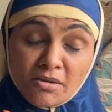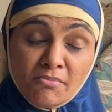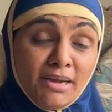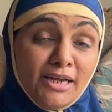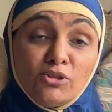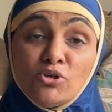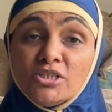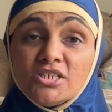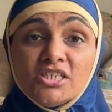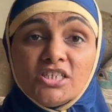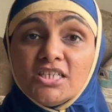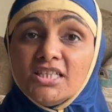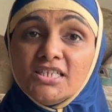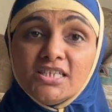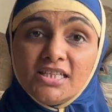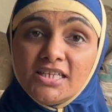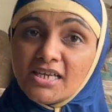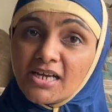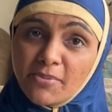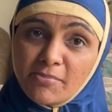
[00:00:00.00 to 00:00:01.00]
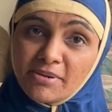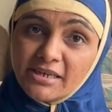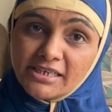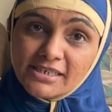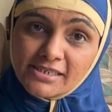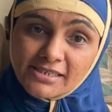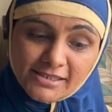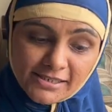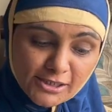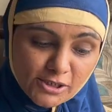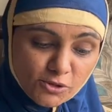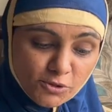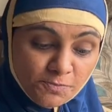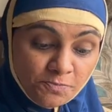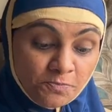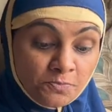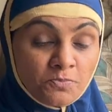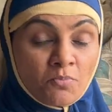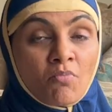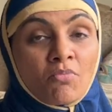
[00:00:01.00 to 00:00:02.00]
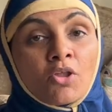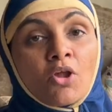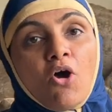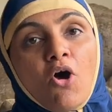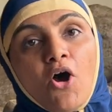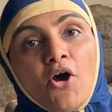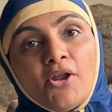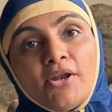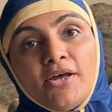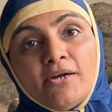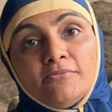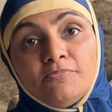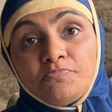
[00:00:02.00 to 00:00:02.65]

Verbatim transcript: मैं तो इसे जल्दी जल्दी कंप्लीट करती हूँ और